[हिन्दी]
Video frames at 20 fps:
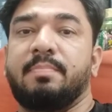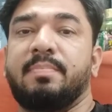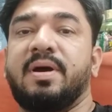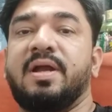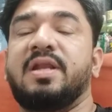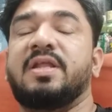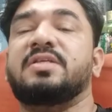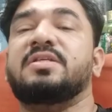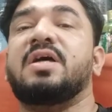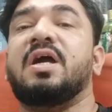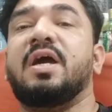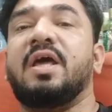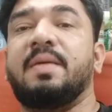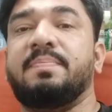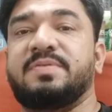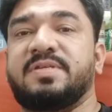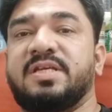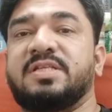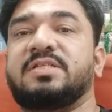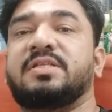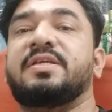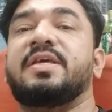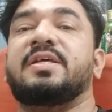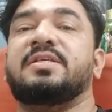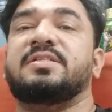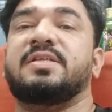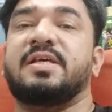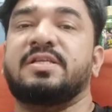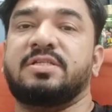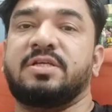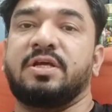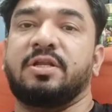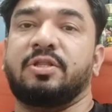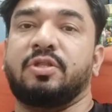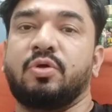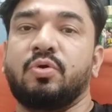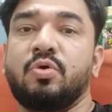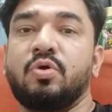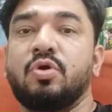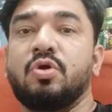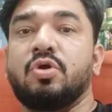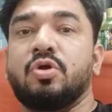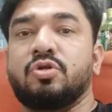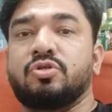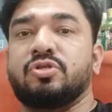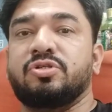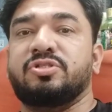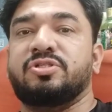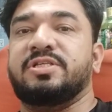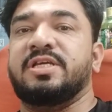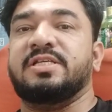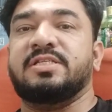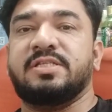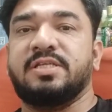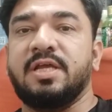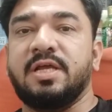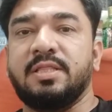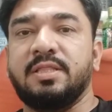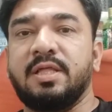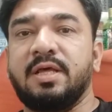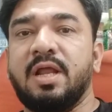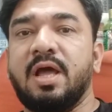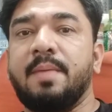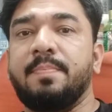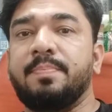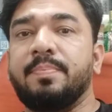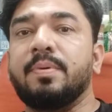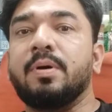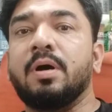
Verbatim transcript: मान लीजिए अगर आप चेस्ट की एक्सरसाइज करते हो तो चेस्ट के अंदर आप